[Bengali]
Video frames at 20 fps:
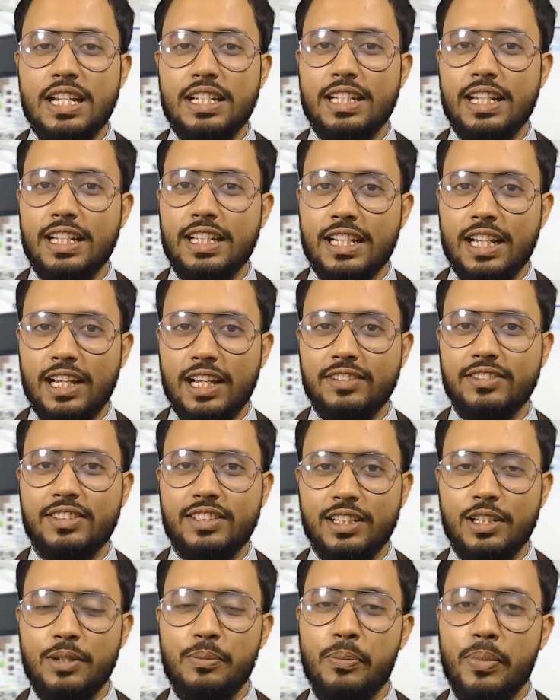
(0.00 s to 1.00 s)
সেই
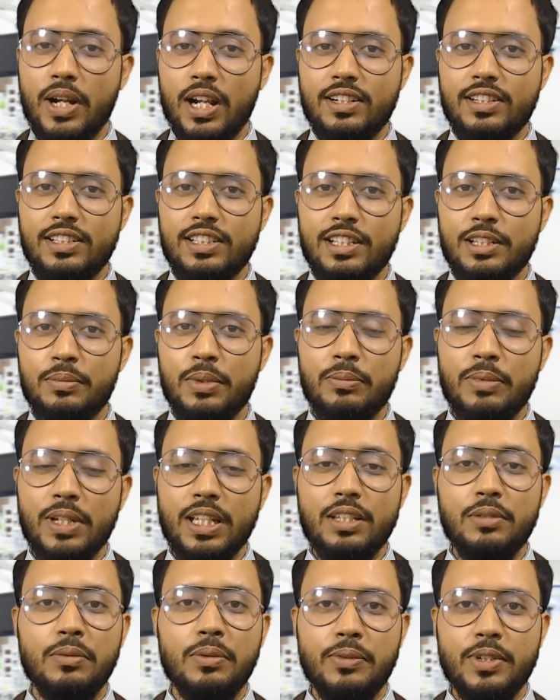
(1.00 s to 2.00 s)
কাজটি প্রাকৃতিকভাবে
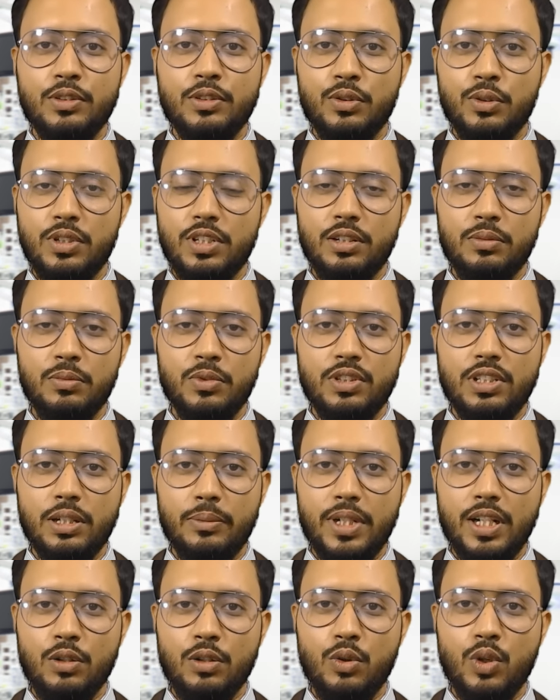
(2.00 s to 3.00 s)
কিভাবে শরীরের মধ্যে
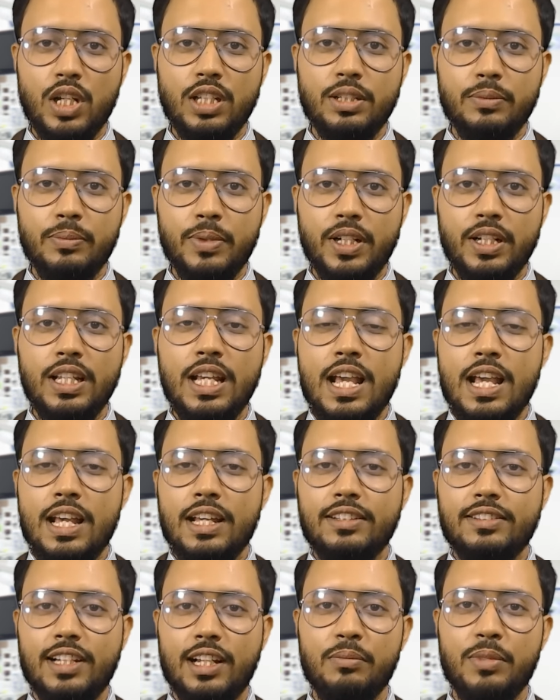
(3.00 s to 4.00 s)
আমরা করাতে পারি
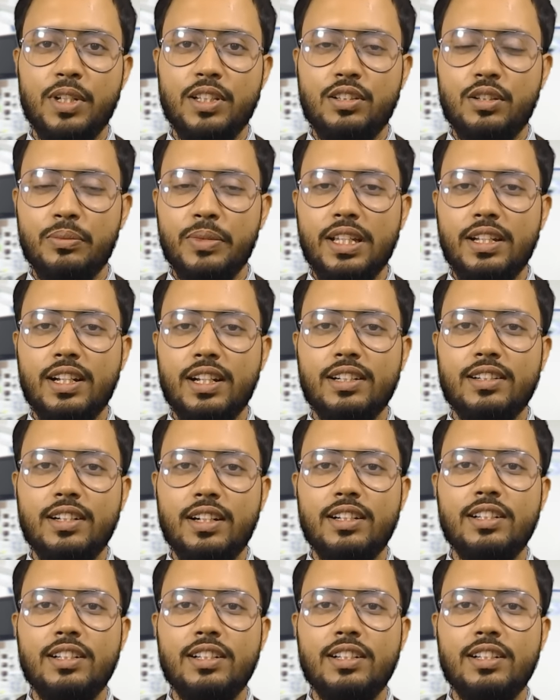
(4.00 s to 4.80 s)
যার মাধ্যমে ইলেকট্রাল